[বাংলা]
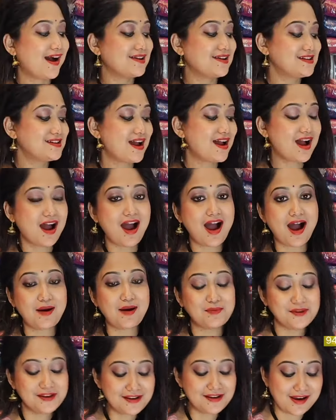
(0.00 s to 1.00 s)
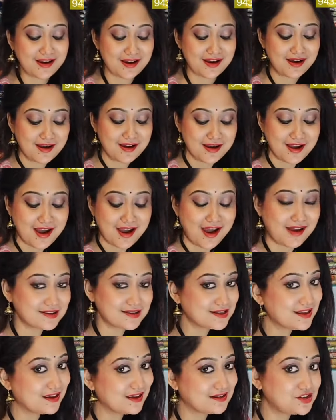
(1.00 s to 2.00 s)
আচ্ছা আমি না
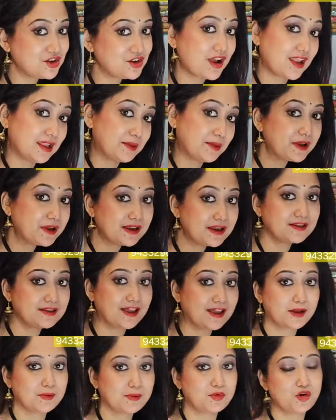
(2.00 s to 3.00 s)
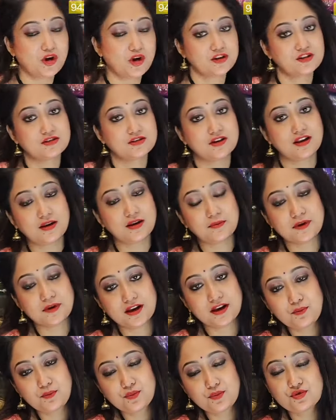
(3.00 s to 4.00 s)
আজকে একটু কালামকারি দেখাবো কটন কালামকারি